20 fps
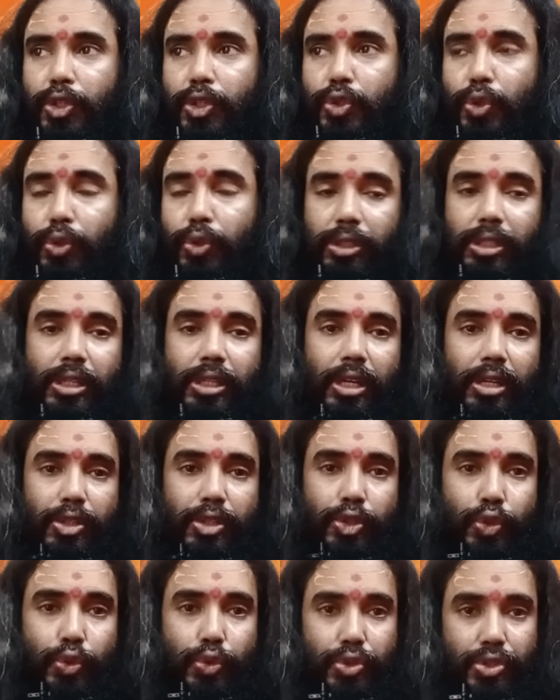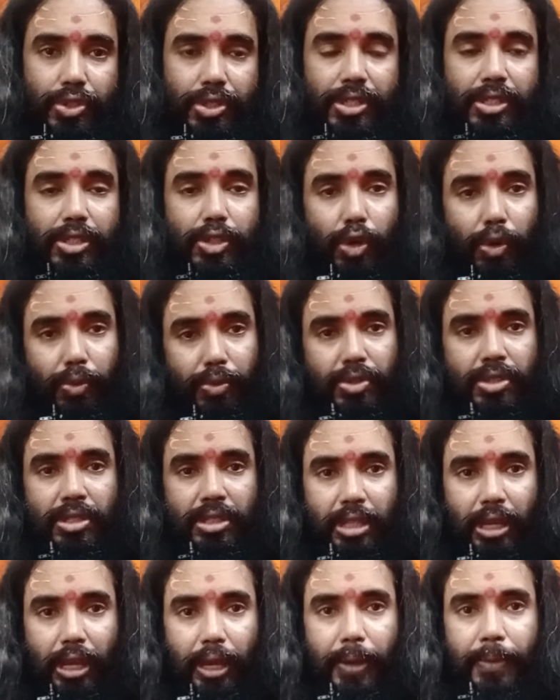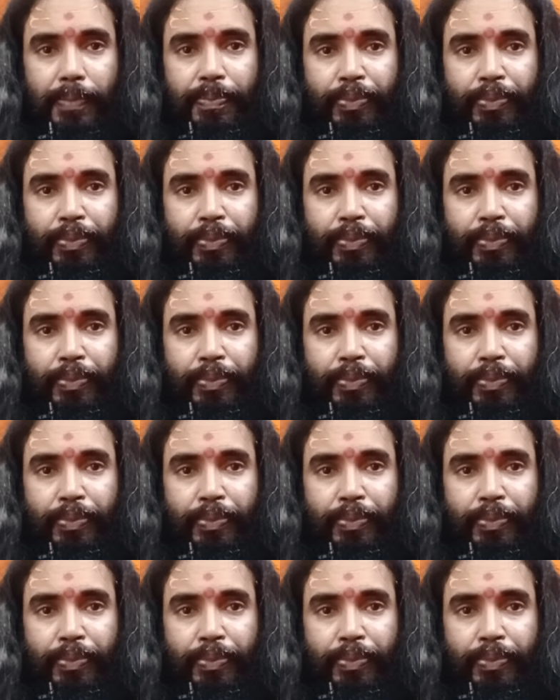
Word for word: সত্যিকারের সুশ্রী যে অবস্থা